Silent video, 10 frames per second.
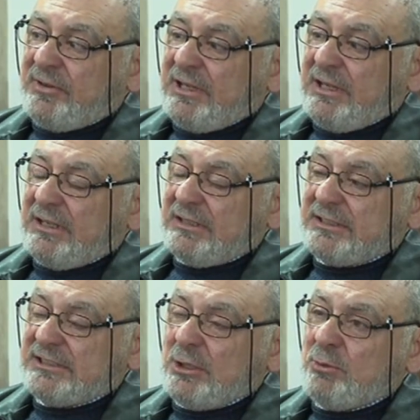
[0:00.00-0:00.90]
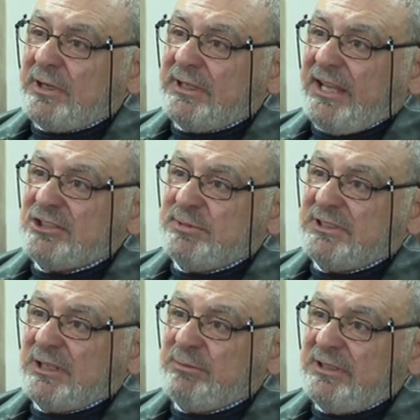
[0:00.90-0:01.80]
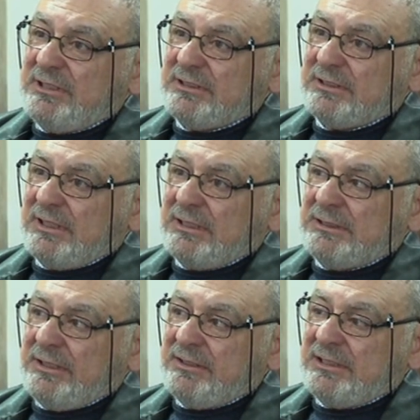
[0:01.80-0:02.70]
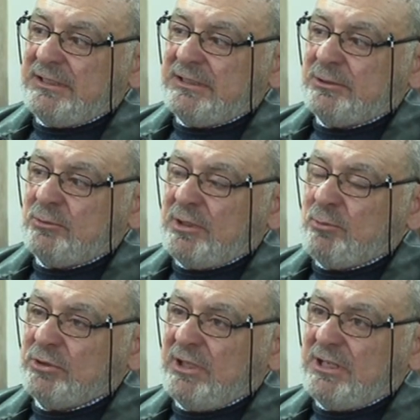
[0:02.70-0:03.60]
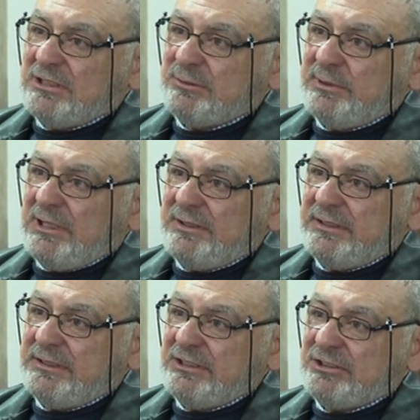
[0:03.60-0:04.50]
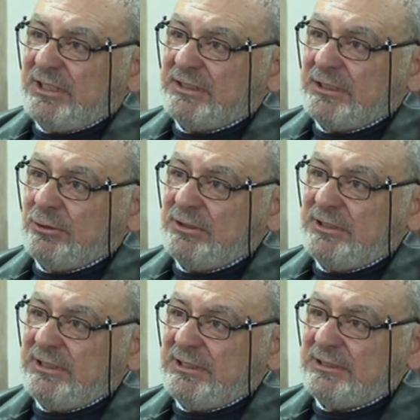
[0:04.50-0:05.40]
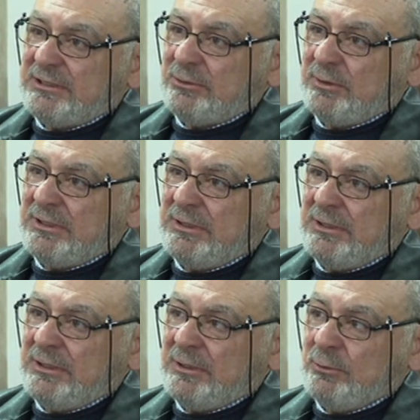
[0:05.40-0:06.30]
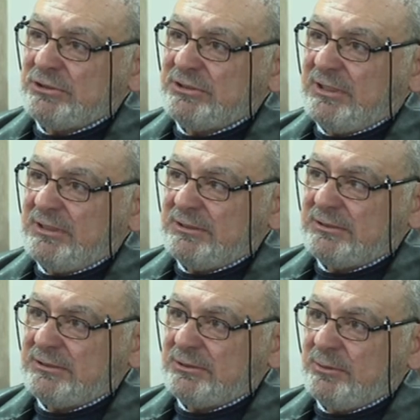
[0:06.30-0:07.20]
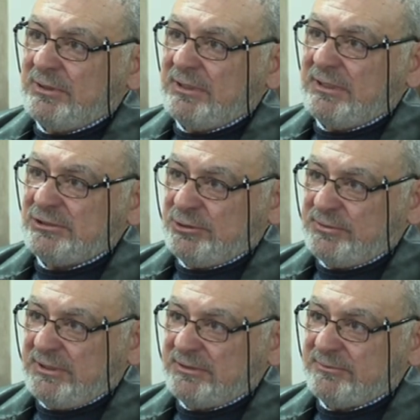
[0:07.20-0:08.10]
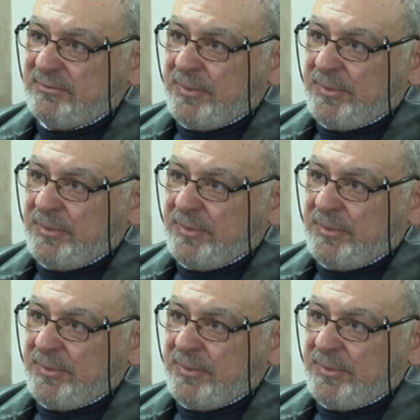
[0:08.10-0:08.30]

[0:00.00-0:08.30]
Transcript: فتصور الحجم الكبير الذي هو مناط بهذه اللجان العليا والوسطى والسفلى